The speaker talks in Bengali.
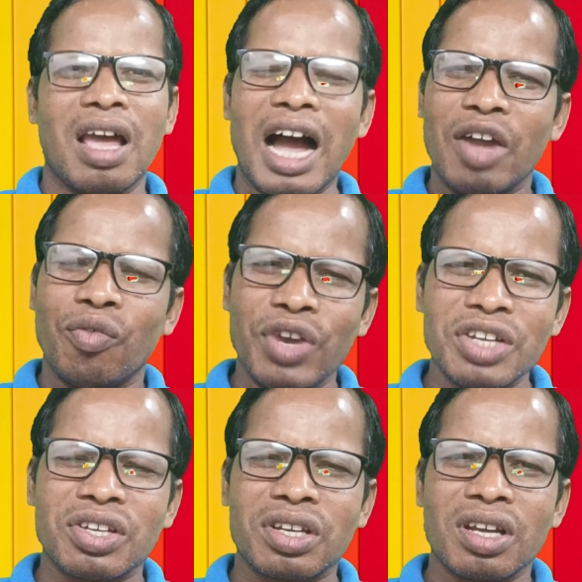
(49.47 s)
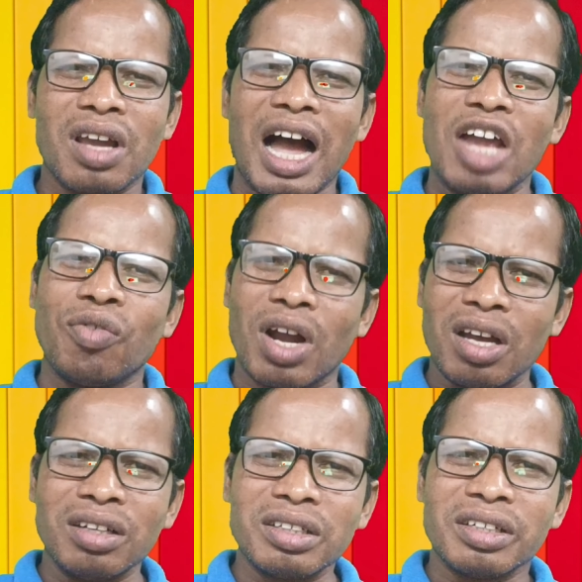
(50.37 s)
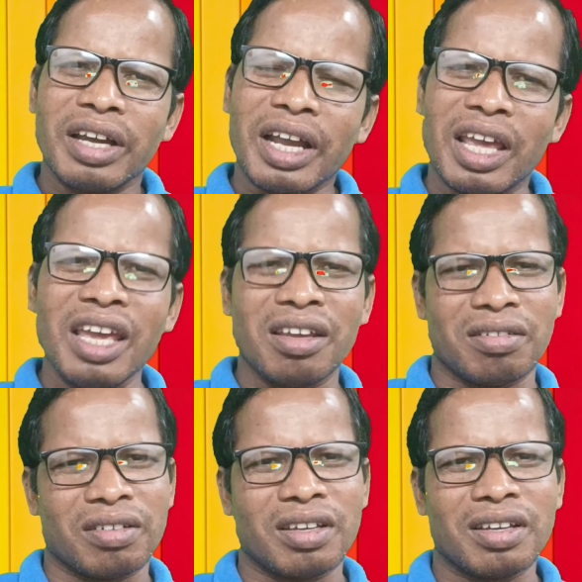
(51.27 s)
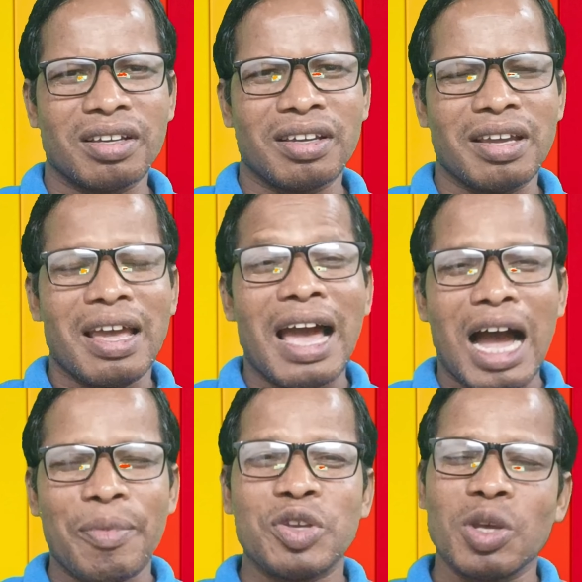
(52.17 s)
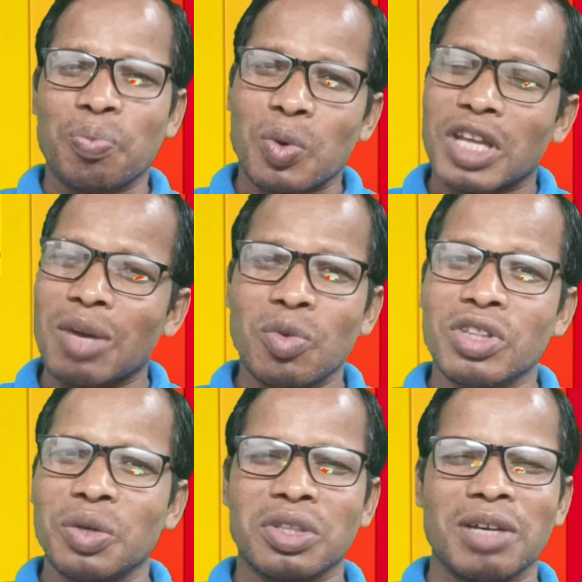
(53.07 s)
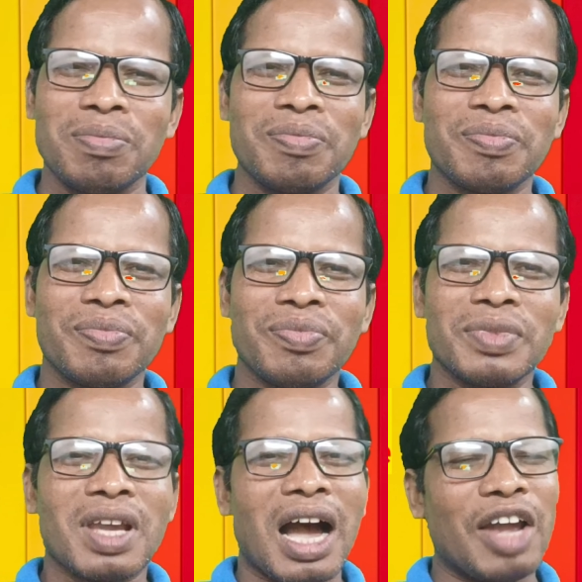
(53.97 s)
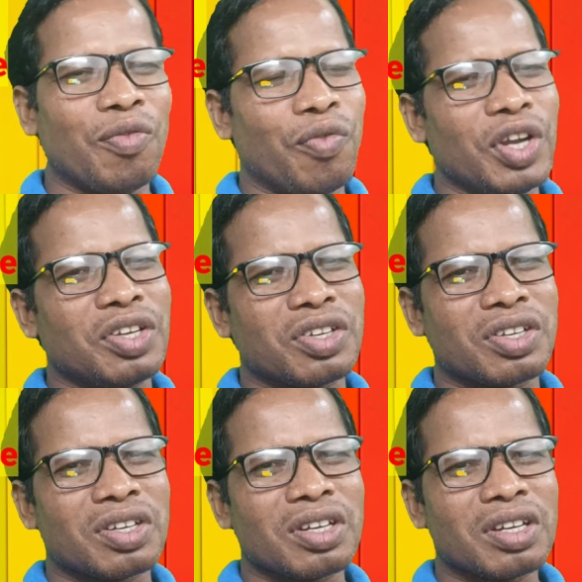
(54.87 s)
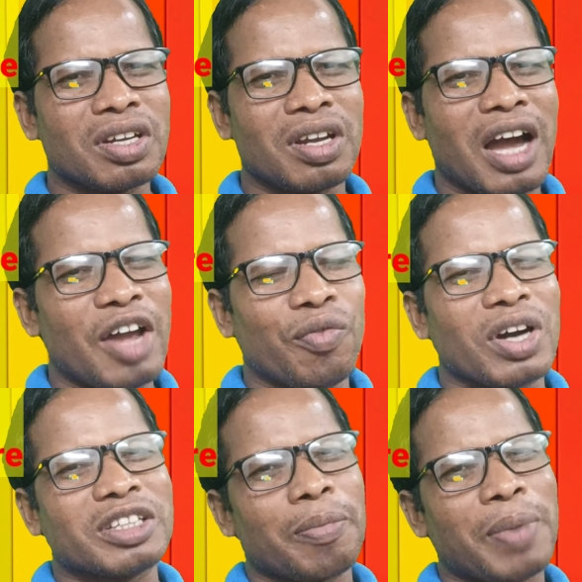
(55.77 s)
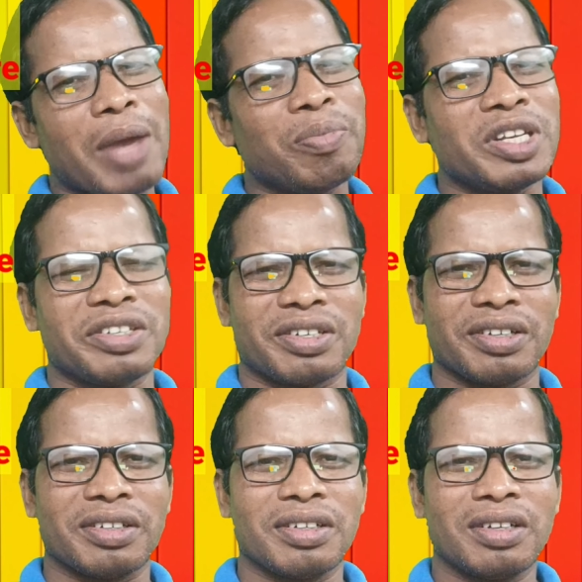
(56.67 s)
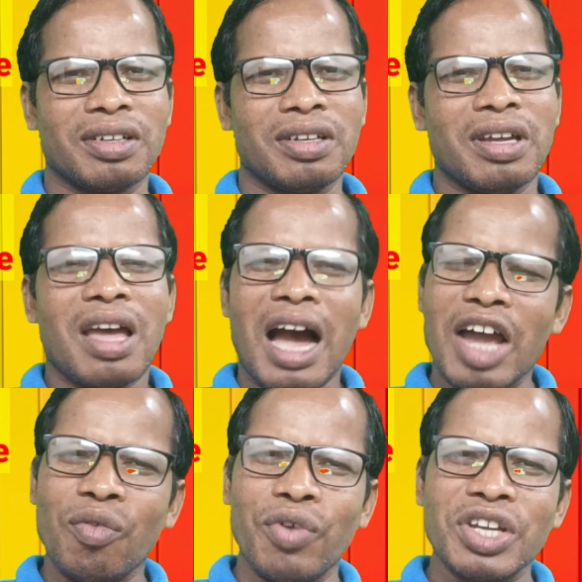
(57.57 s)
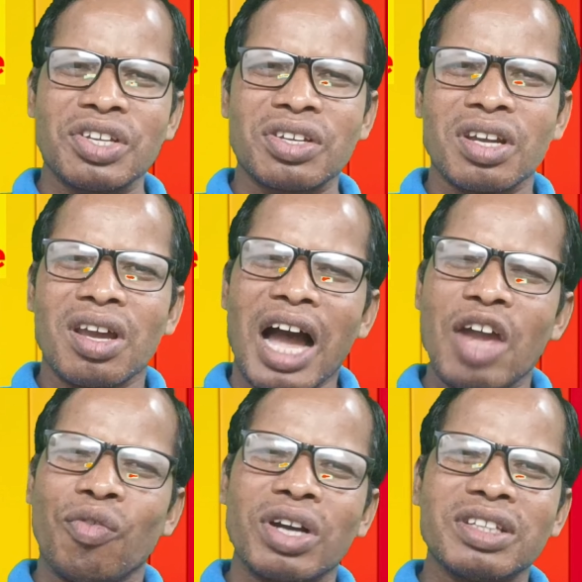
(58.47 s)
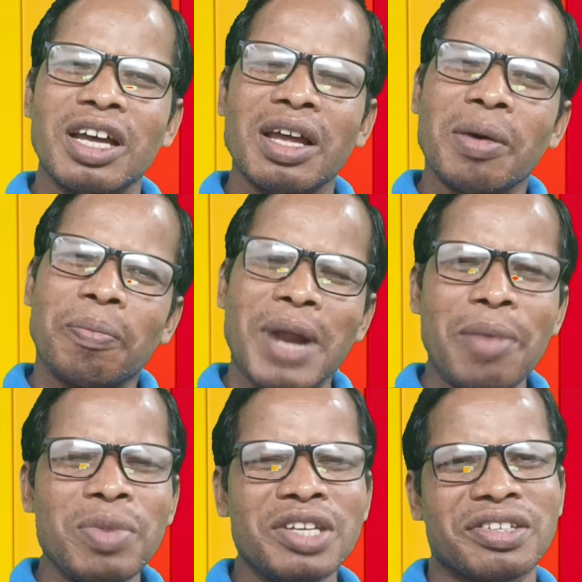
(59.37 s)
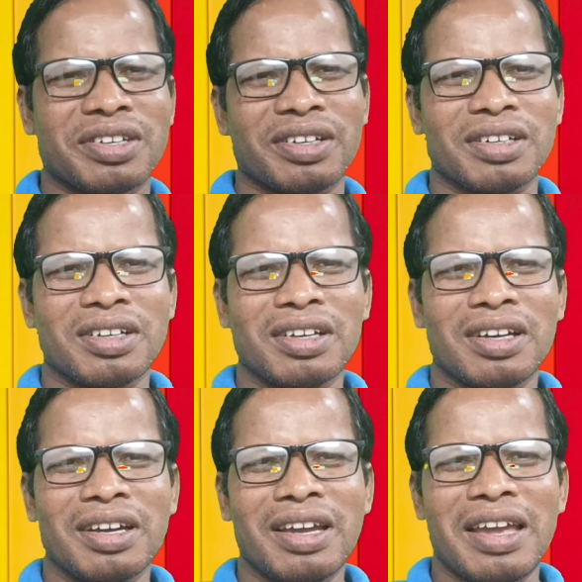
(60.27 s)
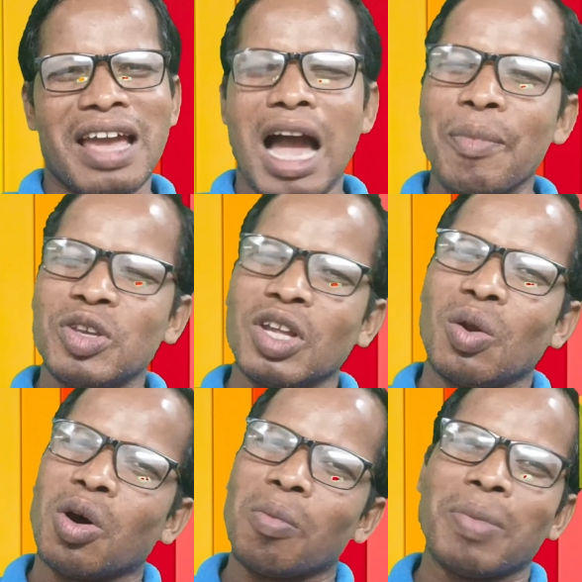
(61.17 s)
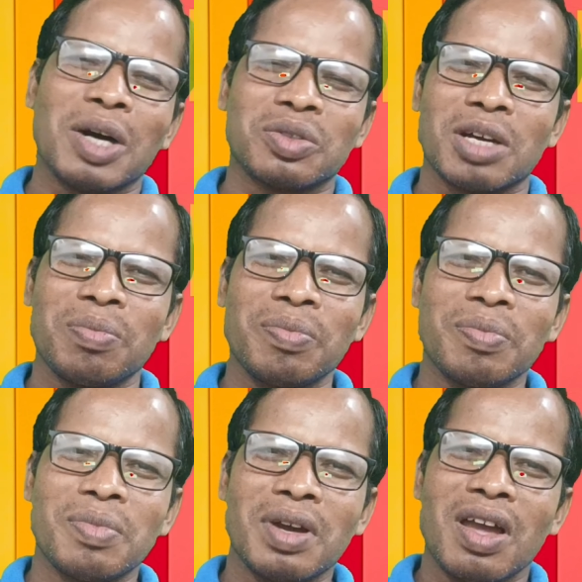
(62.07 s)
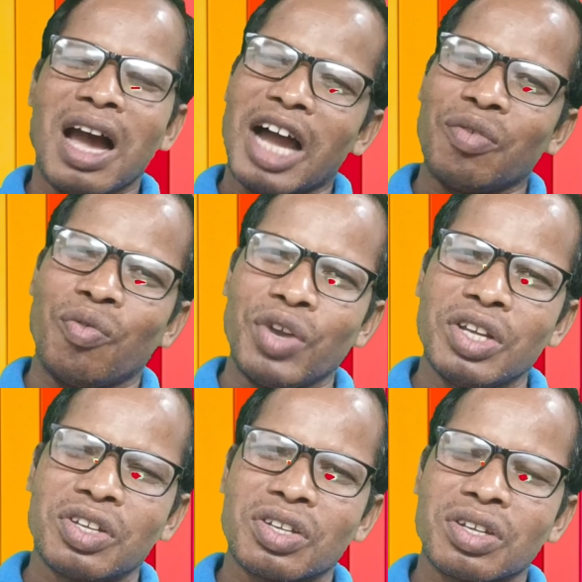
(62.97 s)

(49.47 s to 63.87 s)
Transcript: আই উইশ আই ওয়ার আ কিং আমি যদি প্রধানমন্ত্রী হতাম আই উইশ আই ওয়ার দ্য প্রাইম মিনিস্টার আই উইশ আই ওয়ার দ্য প্রাইম মিনিস্টার আমি যদি লম্বা হতাম আই উইশ